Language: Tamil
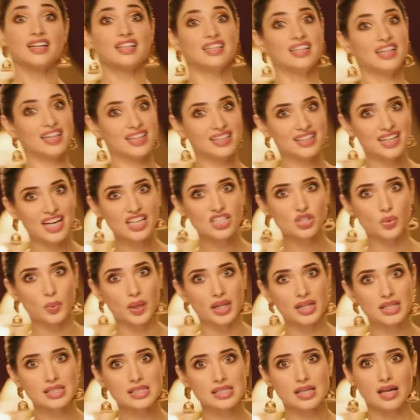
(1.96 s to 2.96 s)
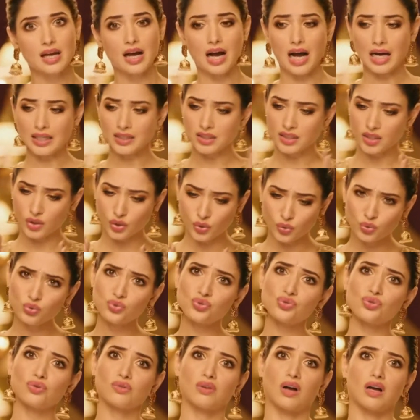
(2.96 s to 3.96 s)
நிறைய ஜுவல்ஸ் அதுக்கு
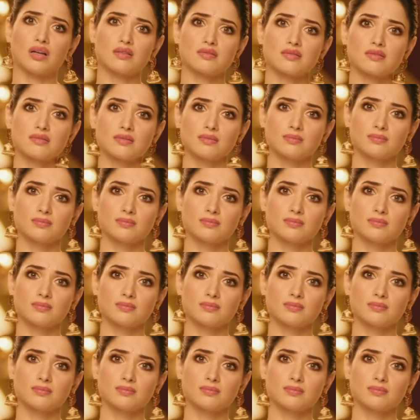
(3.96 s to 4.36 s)
கொஞ்சம் காசு